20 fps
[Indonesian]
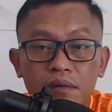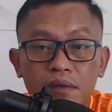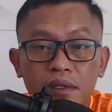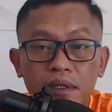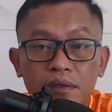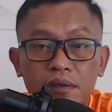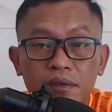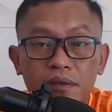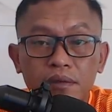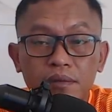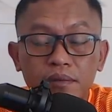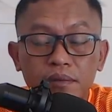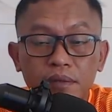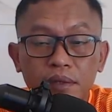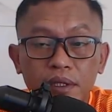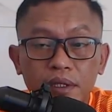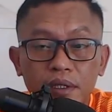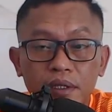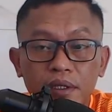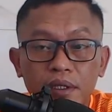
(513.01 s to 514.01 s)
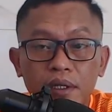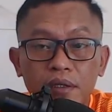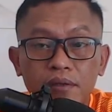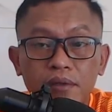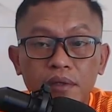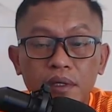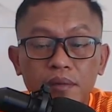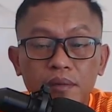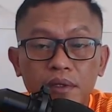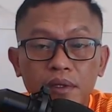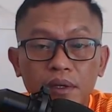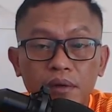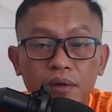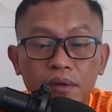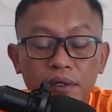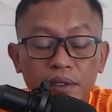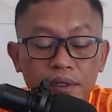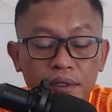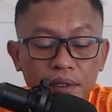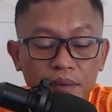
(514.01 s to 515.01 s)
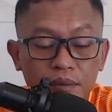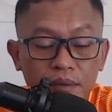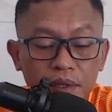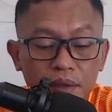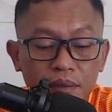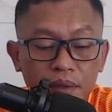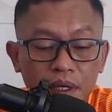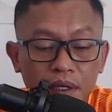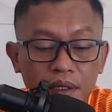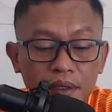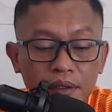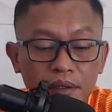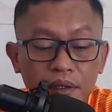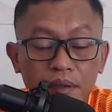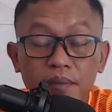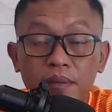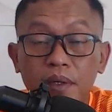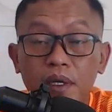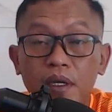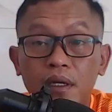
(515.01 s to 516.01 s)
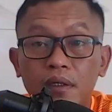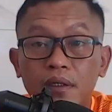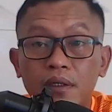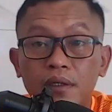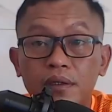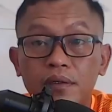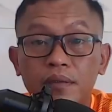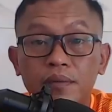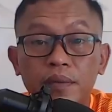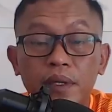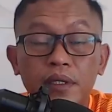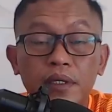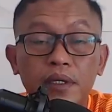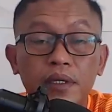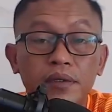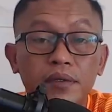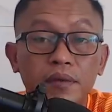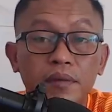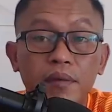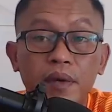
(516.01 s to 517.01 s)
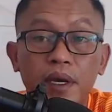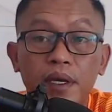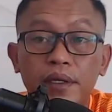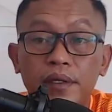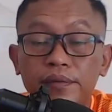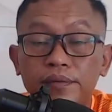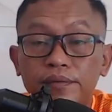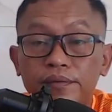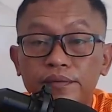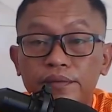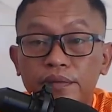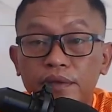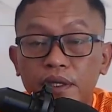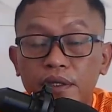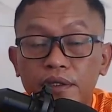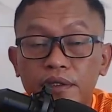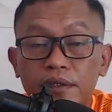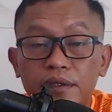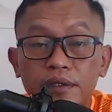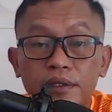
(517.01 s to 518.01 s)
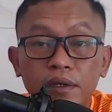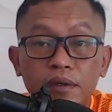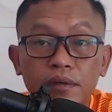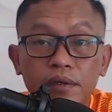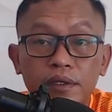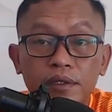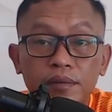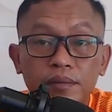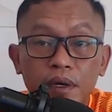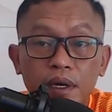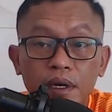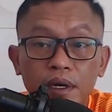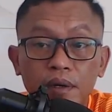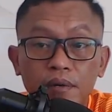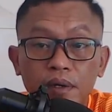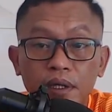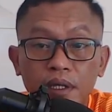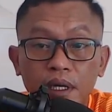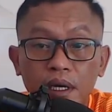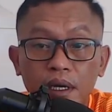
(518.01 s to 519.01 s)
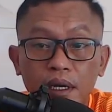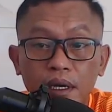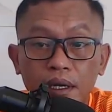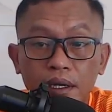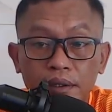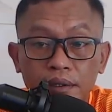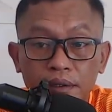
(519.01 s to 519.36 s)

yang meninggal sudah mendahului kita mudah-mudahan diterima di tempat yang terbaik di sisi Allah Subhanahu wa taala.